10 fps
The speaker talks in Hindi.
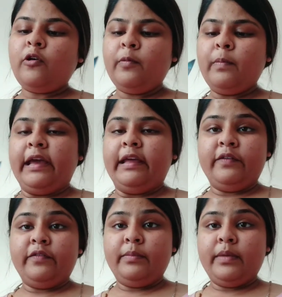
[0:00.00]
और बाय
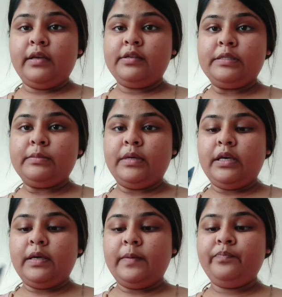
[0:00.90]
द वे मैं
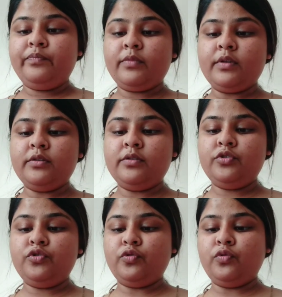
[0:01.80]
इसमें
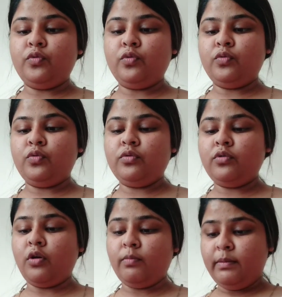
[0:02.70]
जो
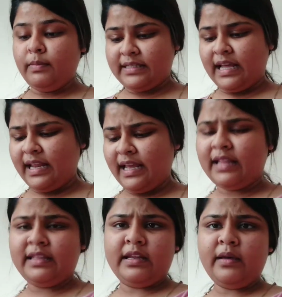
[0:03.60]
नॉर्मल मसाले
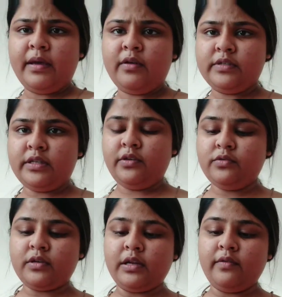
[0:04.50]
आते हैं ना मैं उसे
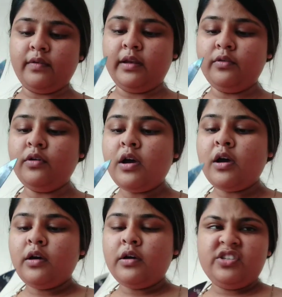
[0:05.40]
यूज़ करने वाली हूँ
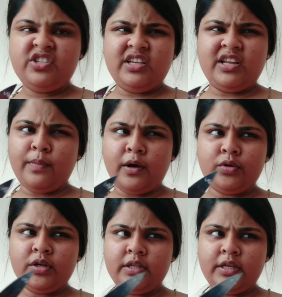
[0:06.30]
जीरा
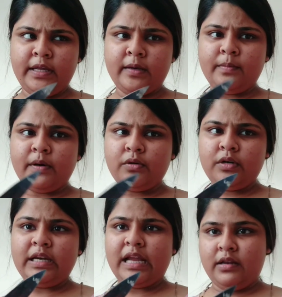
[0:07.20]
पाउडर धनिया
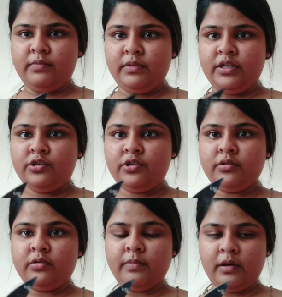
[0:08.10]
पाउडर लाल
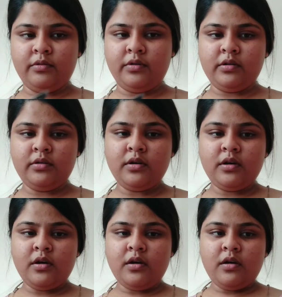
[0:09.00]
मिर्च पाउडर
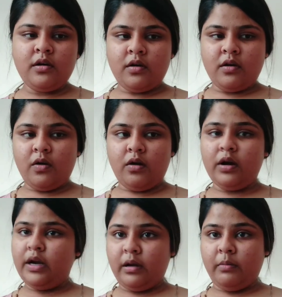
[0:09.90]

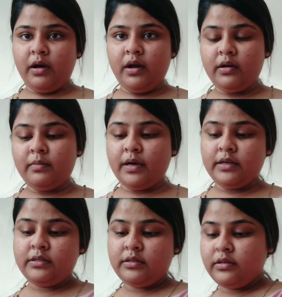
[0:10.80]
और नमक
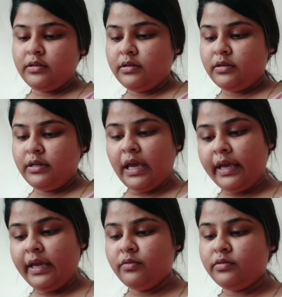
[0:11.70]
बस
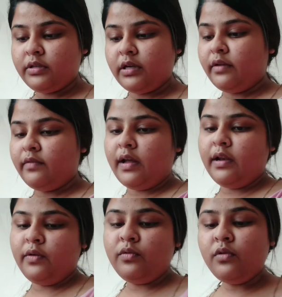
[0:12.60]
यही यूज़ करने
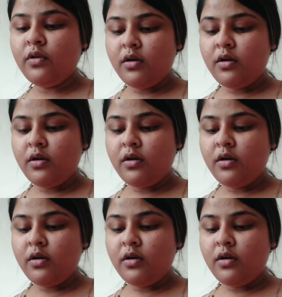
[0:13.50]
वाली हूँ